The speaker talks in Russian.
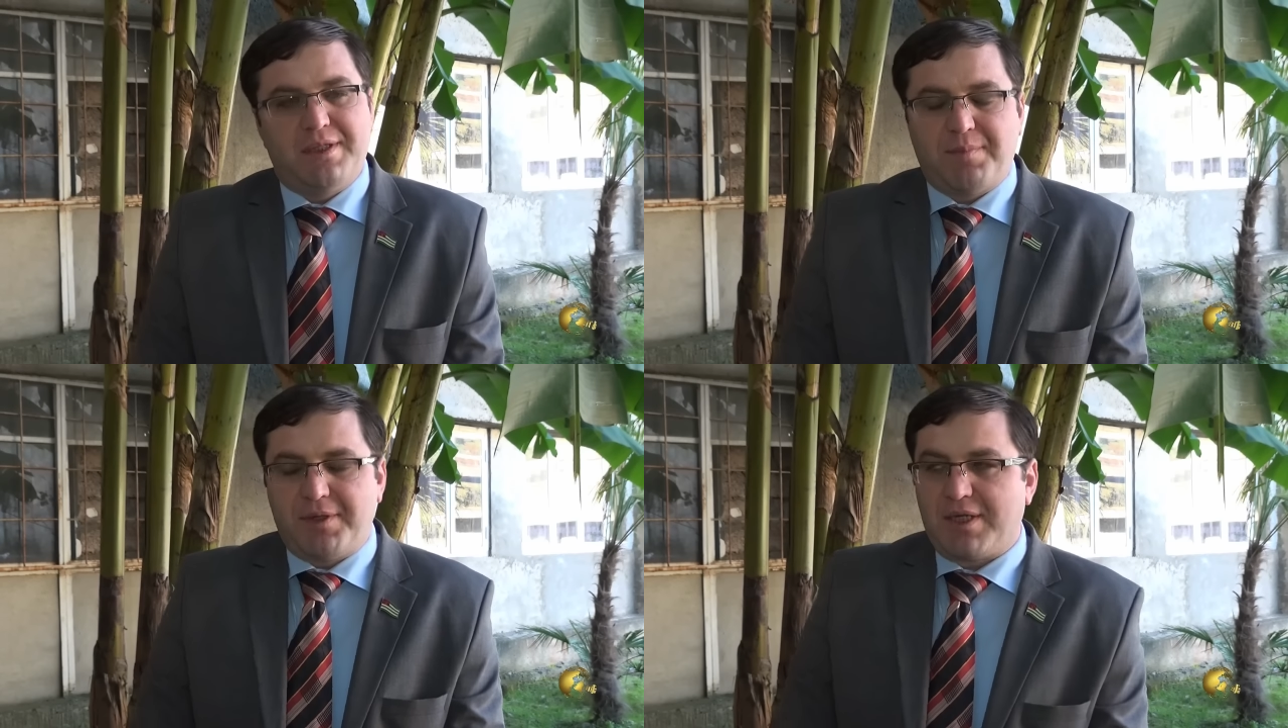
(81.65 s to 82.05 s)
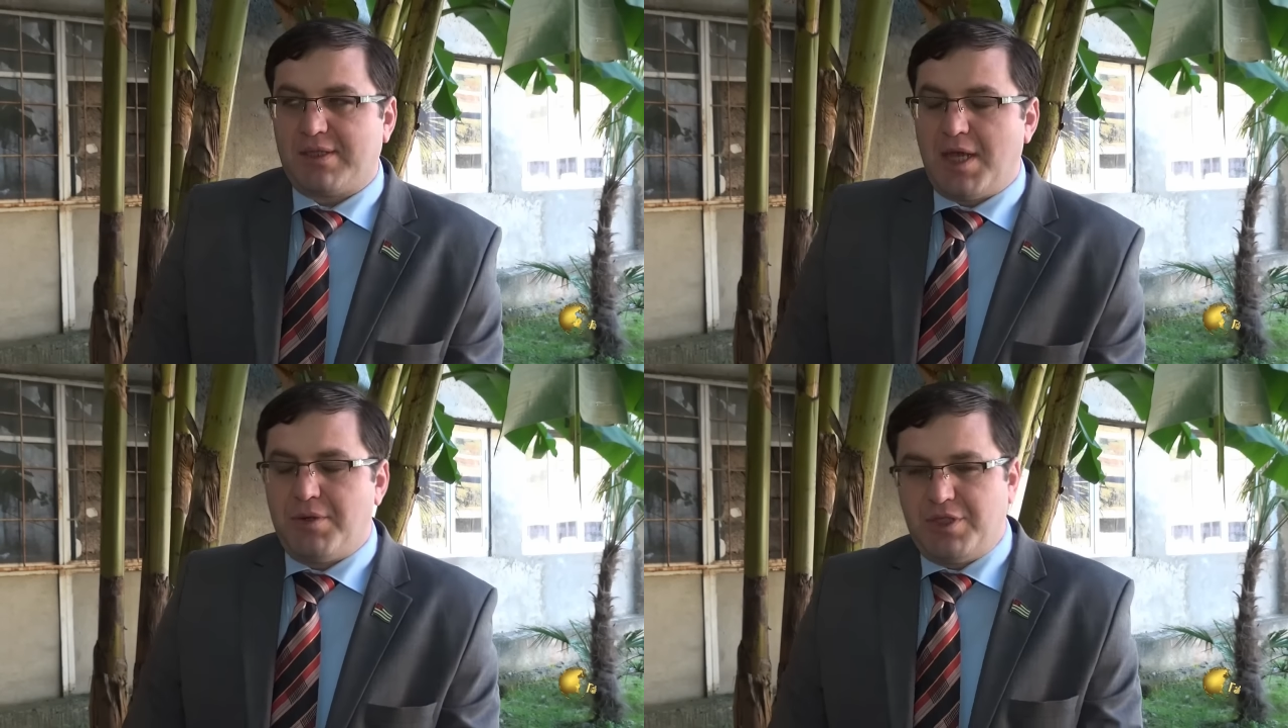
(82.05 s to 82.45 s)

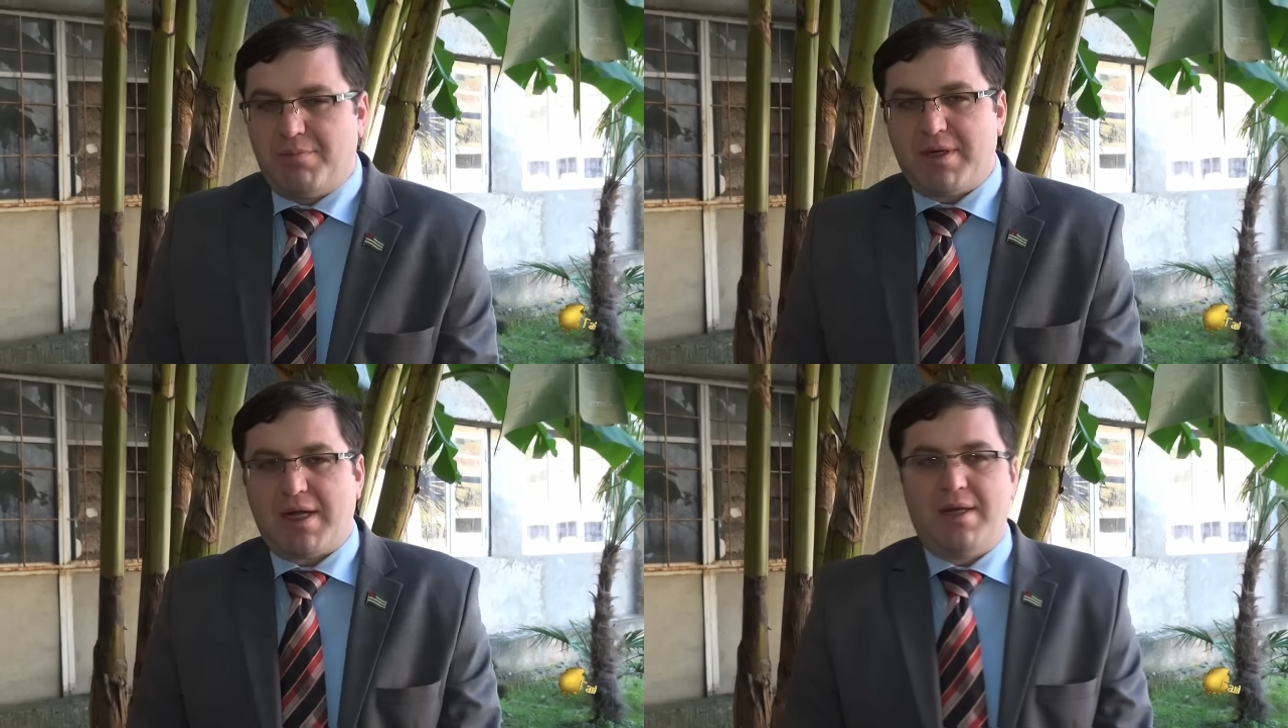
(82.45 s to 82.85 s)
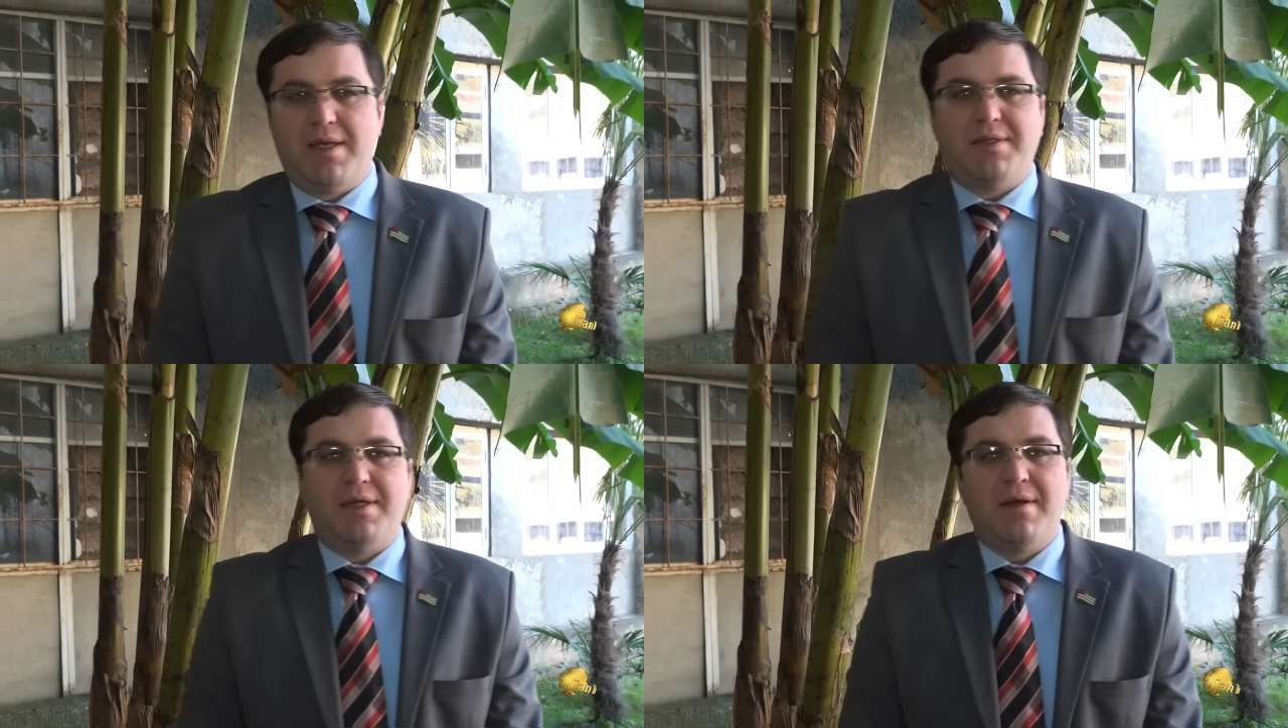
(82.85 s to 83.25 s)
подрастающее
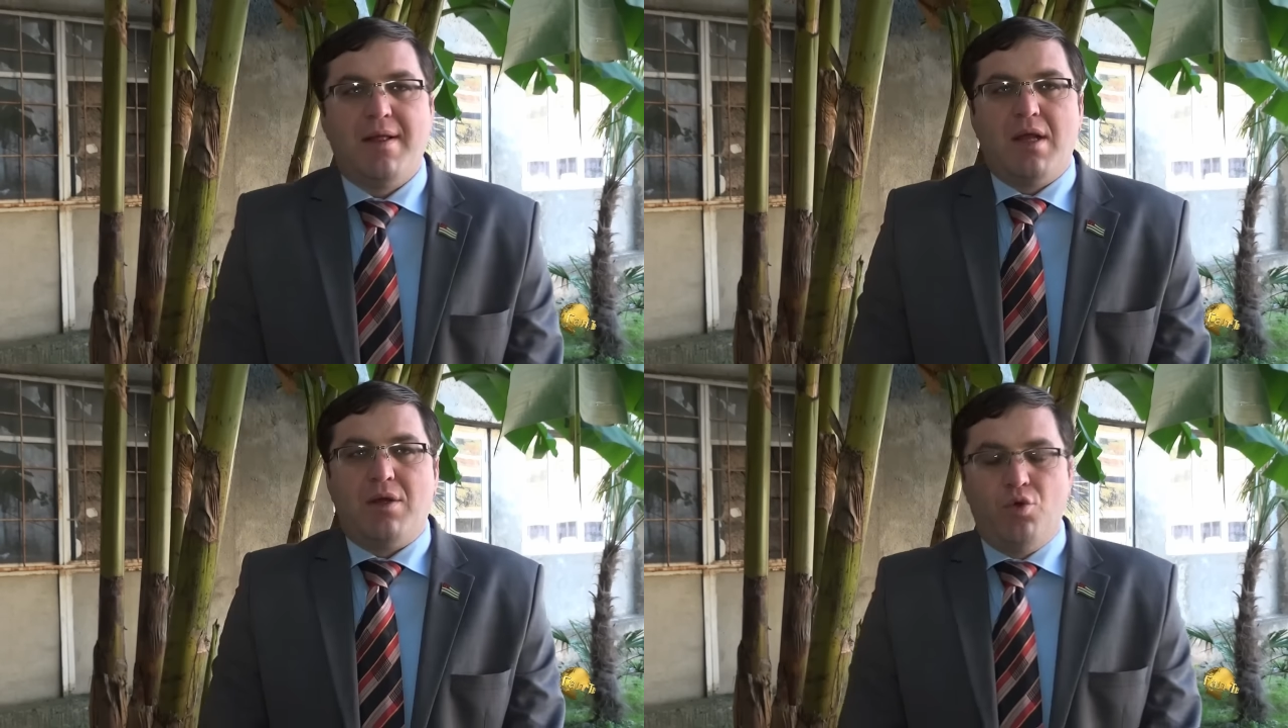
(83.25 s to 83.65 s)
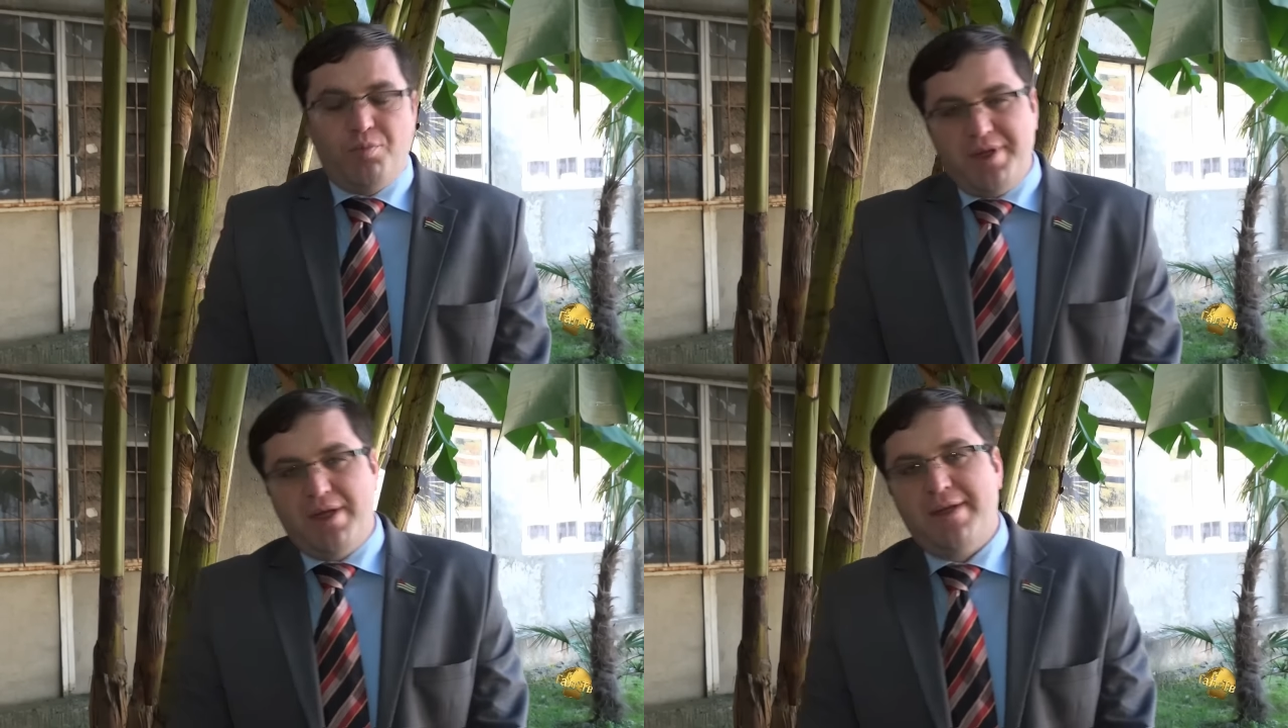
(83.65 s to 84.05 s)
поколение
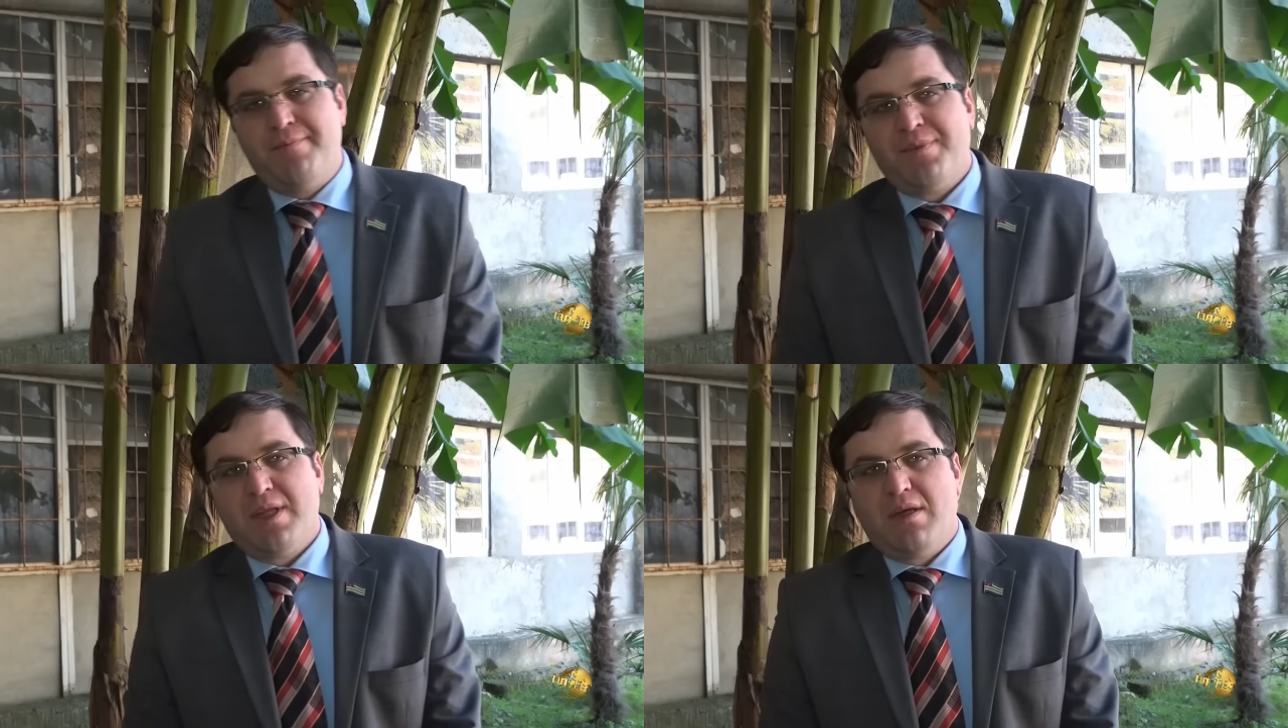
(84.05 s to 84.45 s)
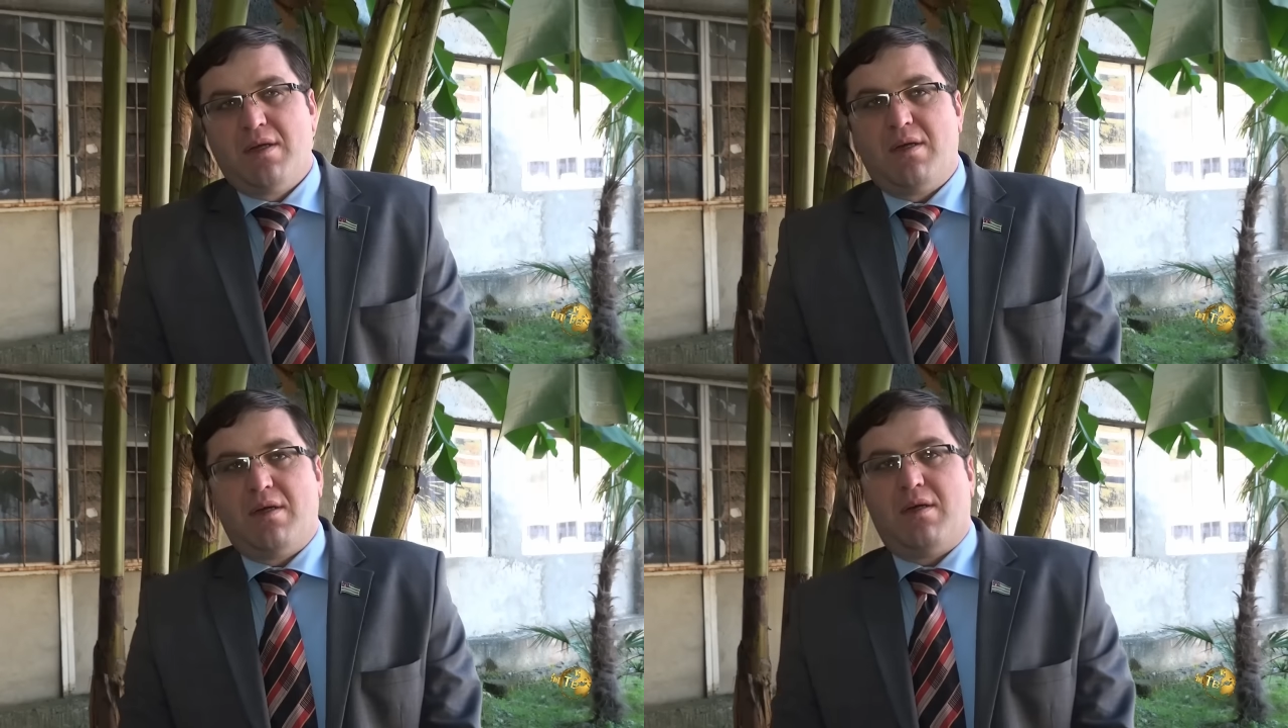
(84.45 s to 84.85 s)
любили
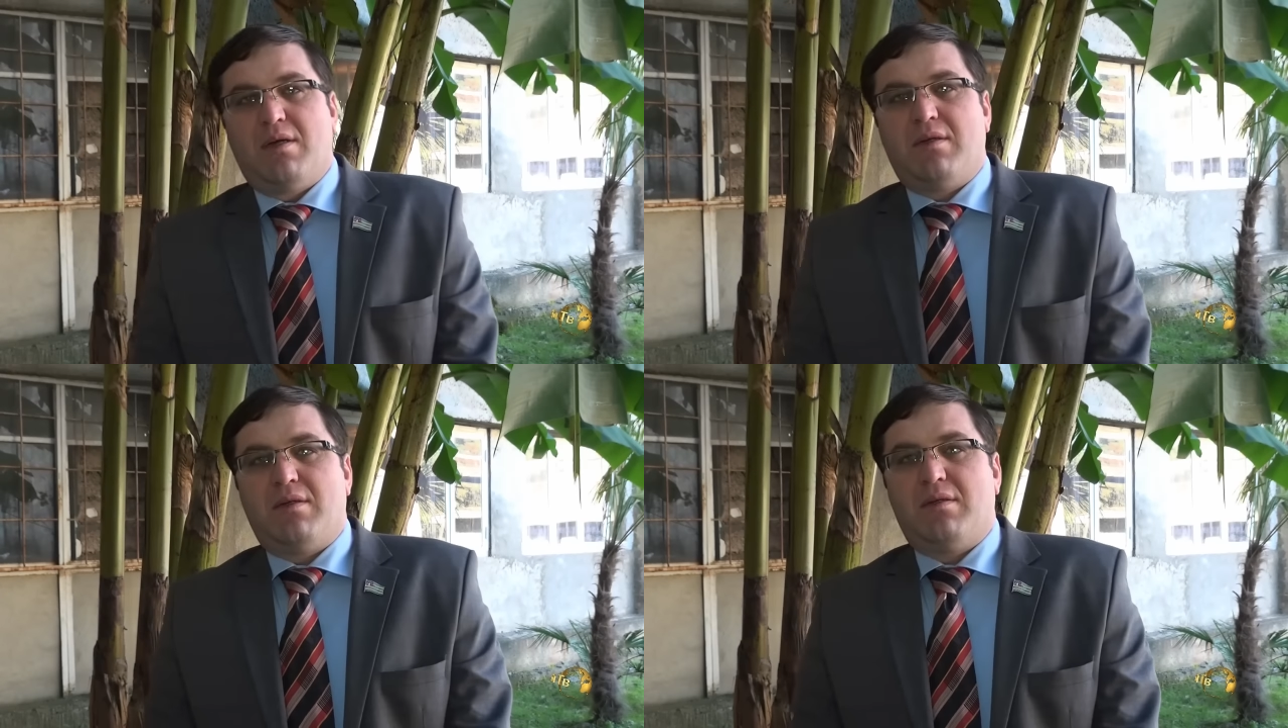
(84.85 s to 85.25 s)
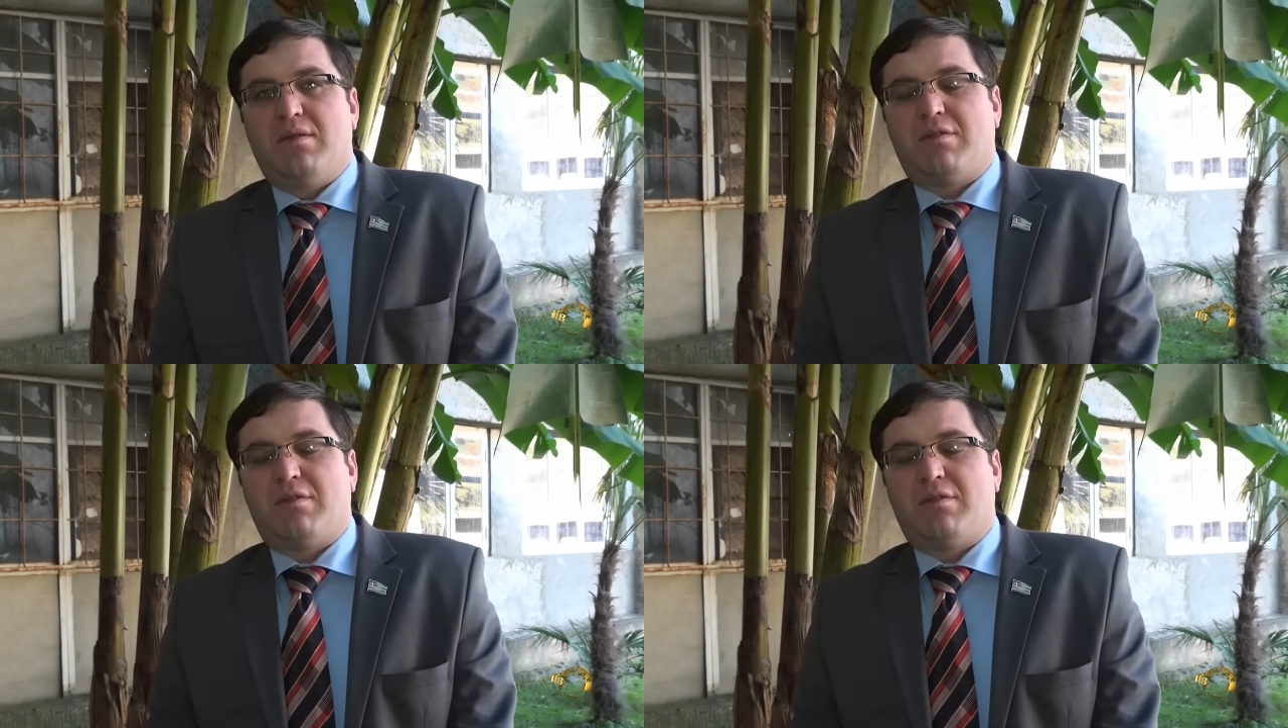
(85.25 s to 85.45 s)
э,